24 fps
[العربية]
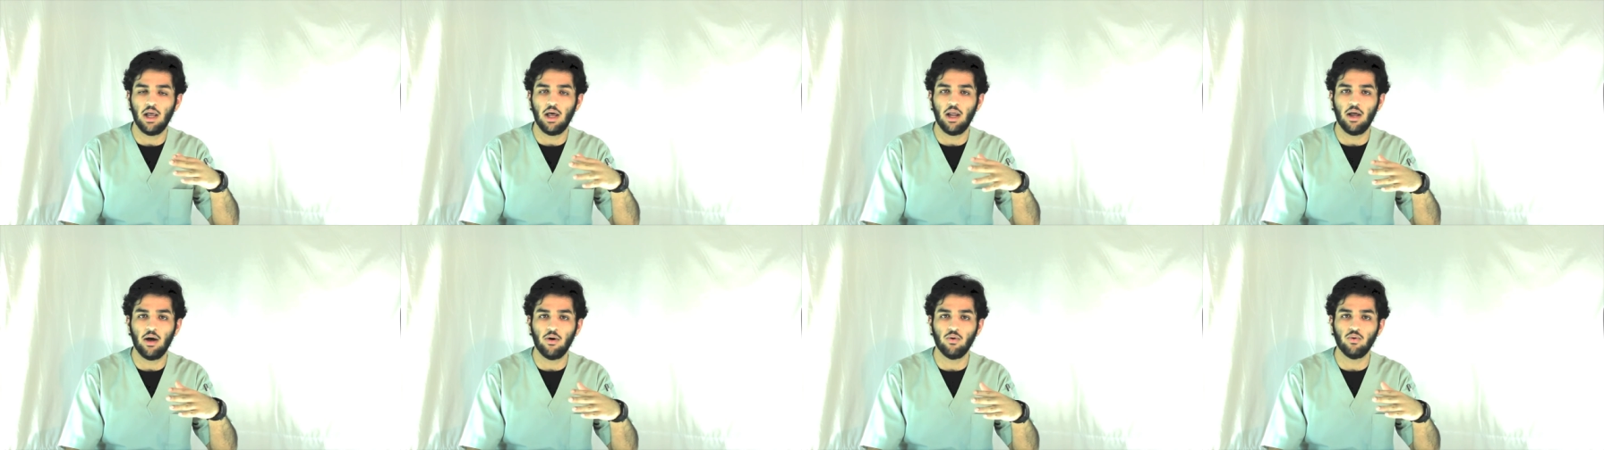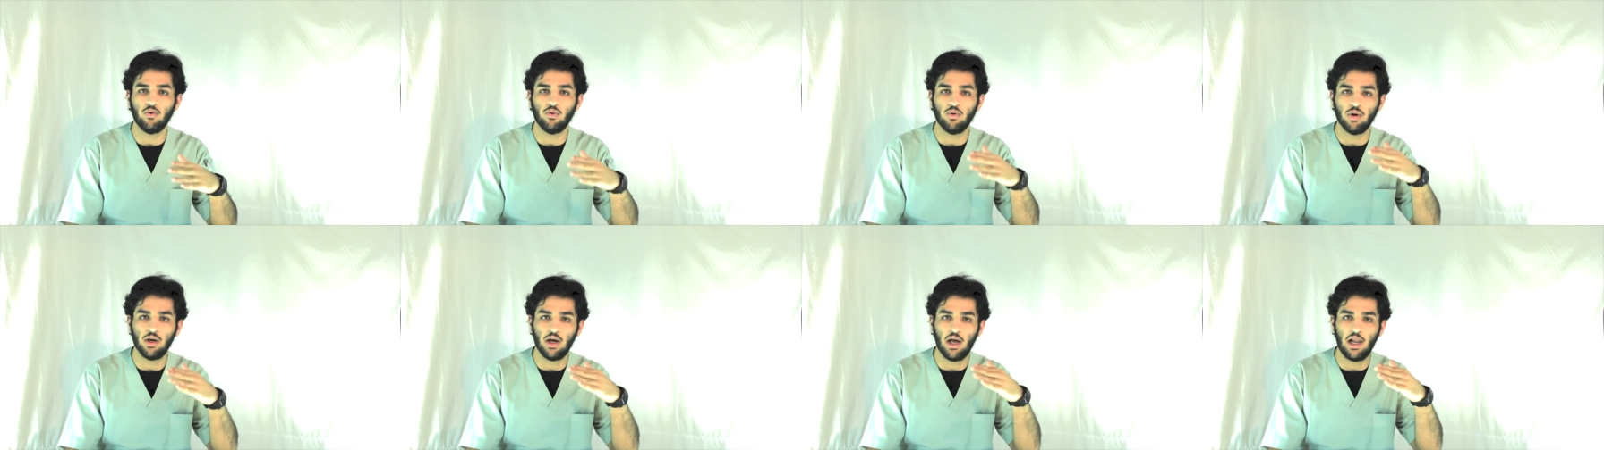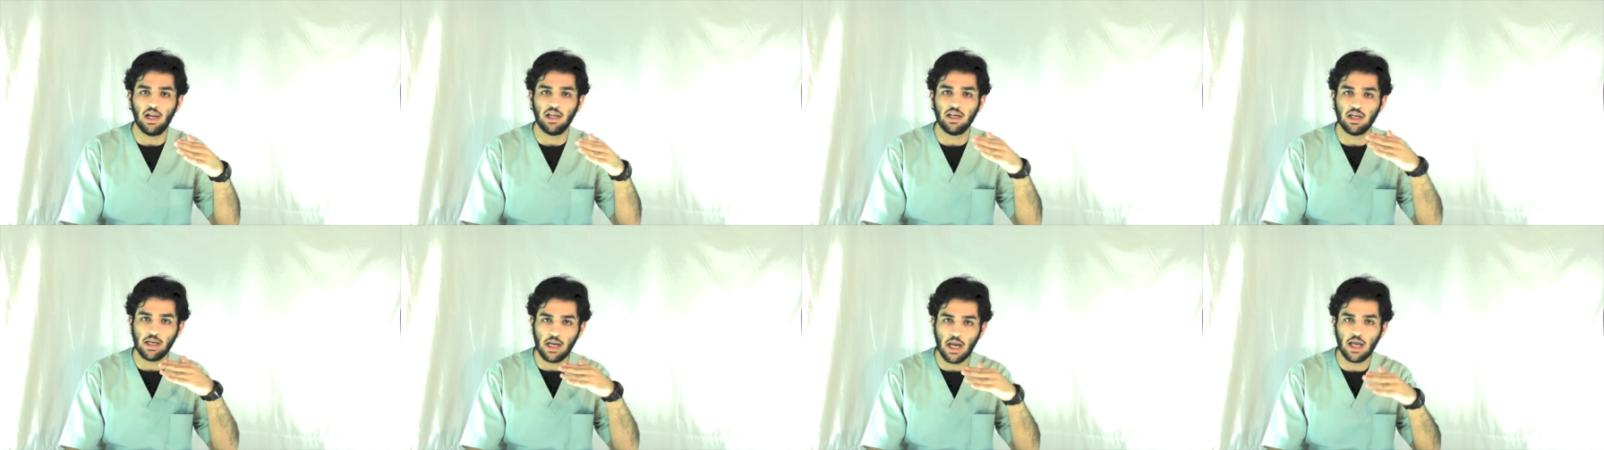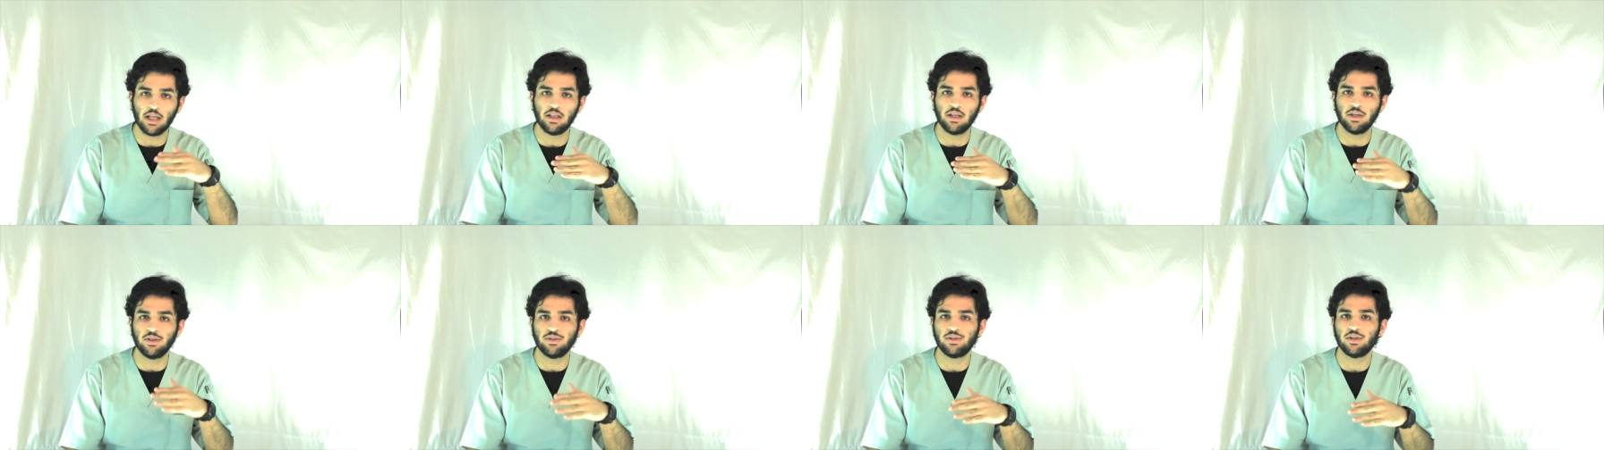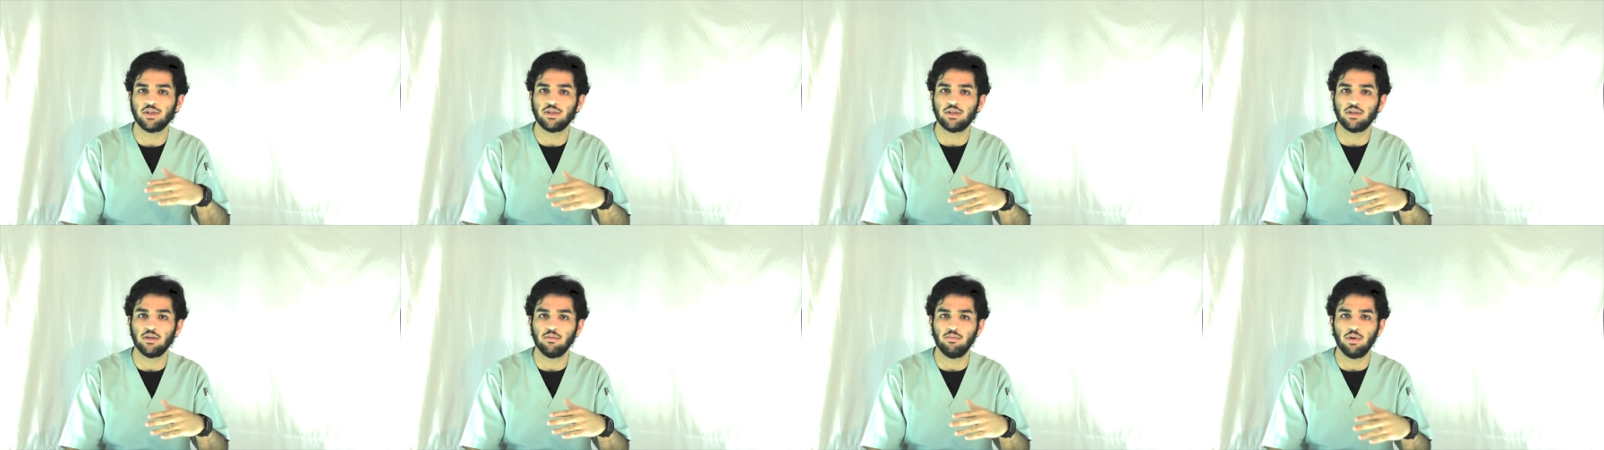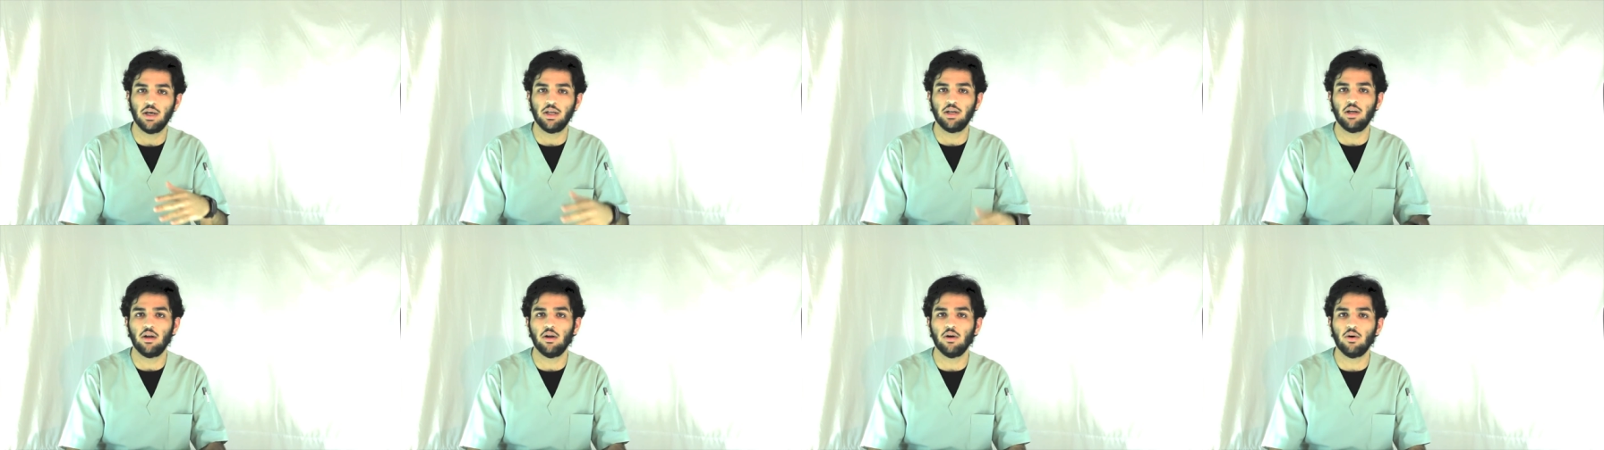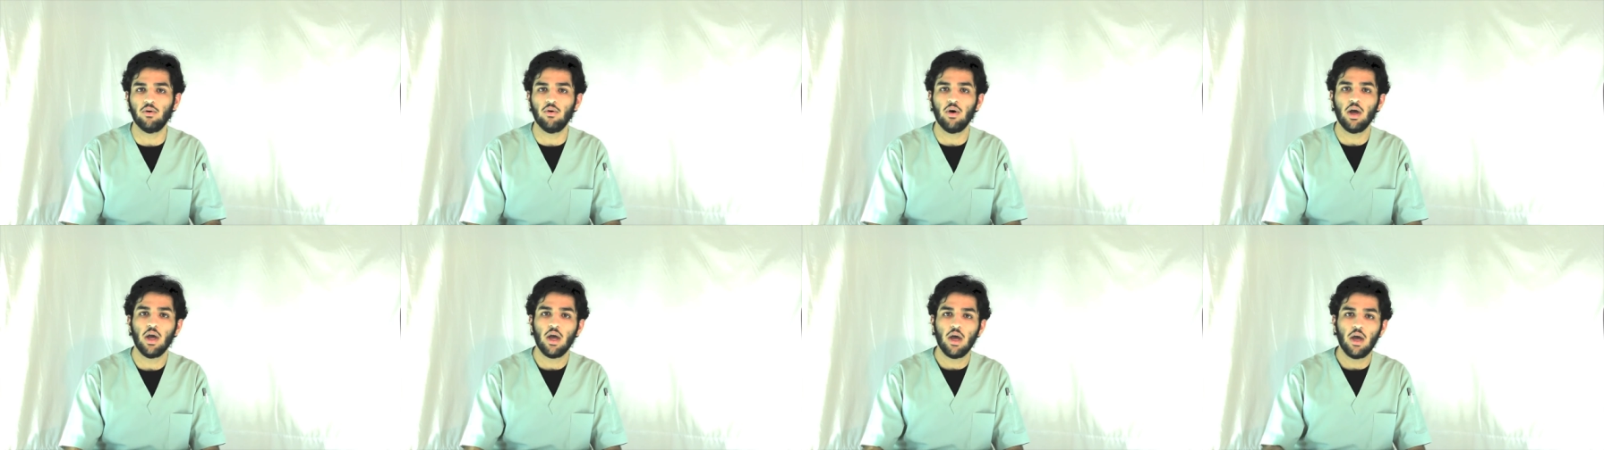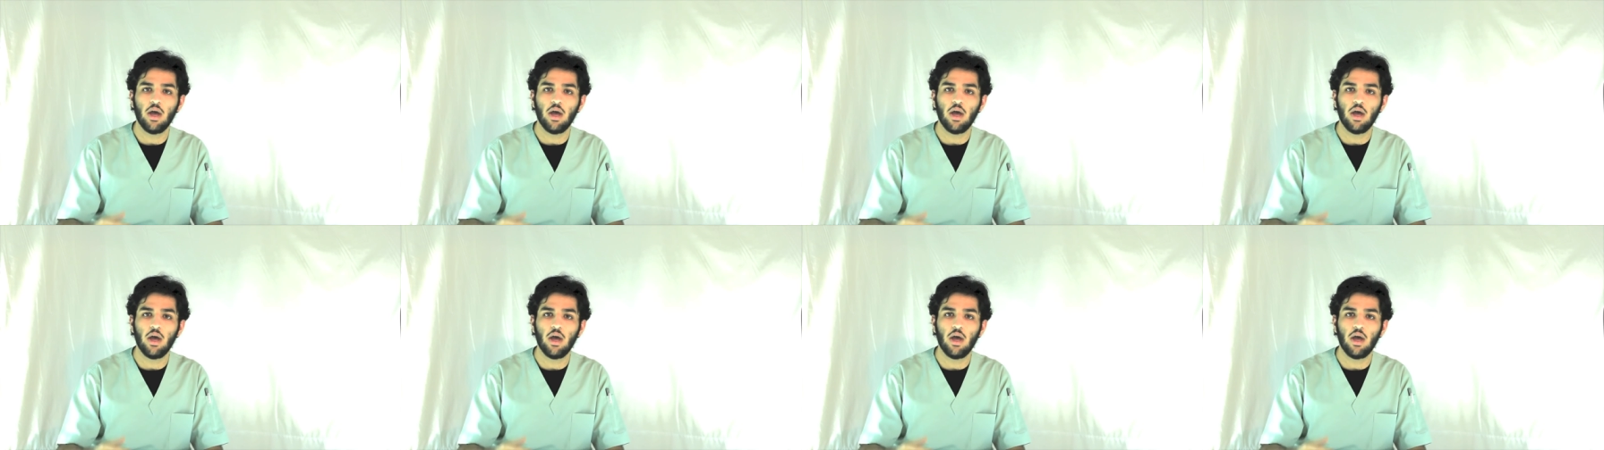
او الجريدنج سيستم يعني اللي هو